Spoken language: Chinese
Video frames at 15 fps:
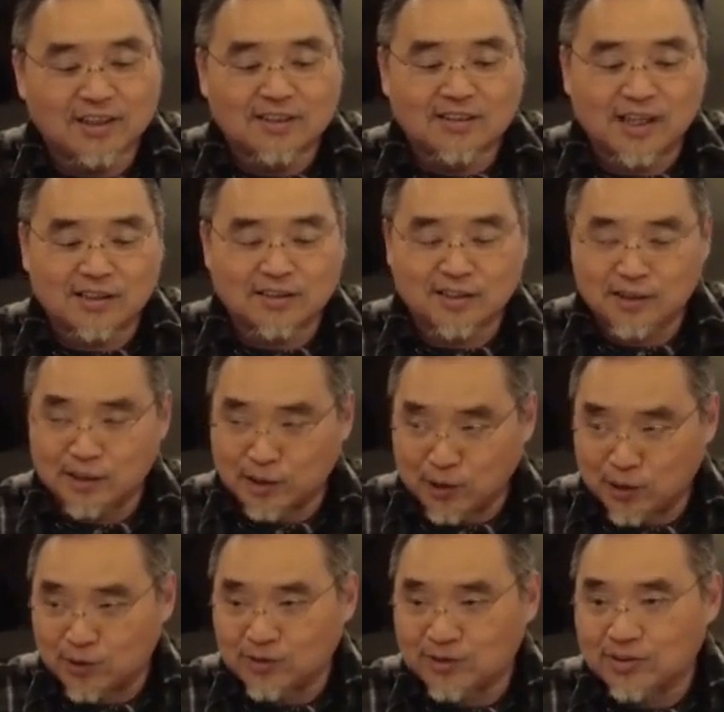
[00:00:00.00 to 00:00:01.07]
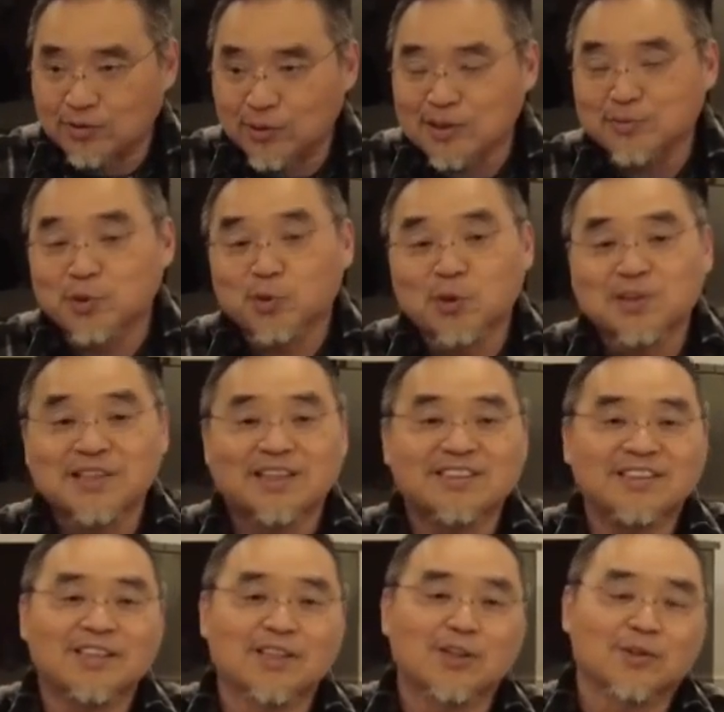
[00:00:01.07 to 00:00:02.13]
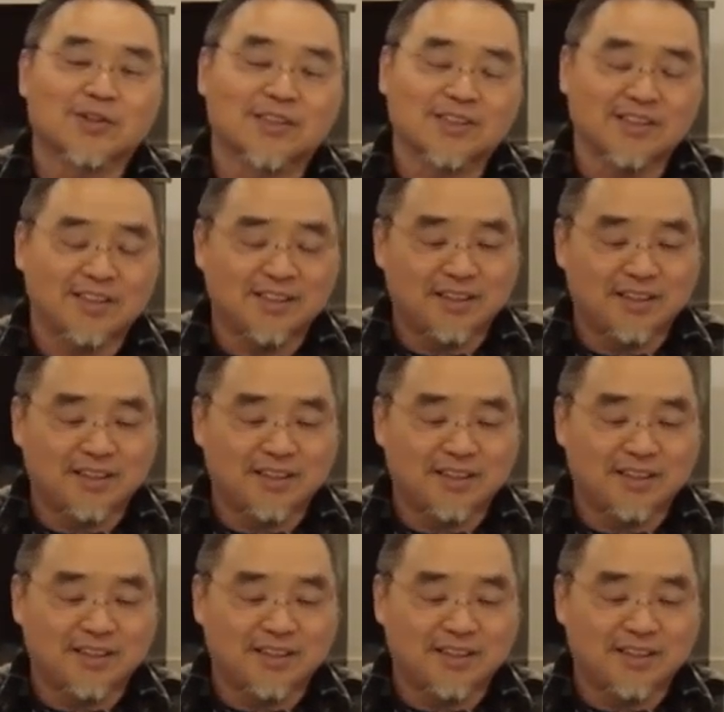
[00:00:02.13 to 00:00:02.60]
上帝的口。为什么说上帝的口呢？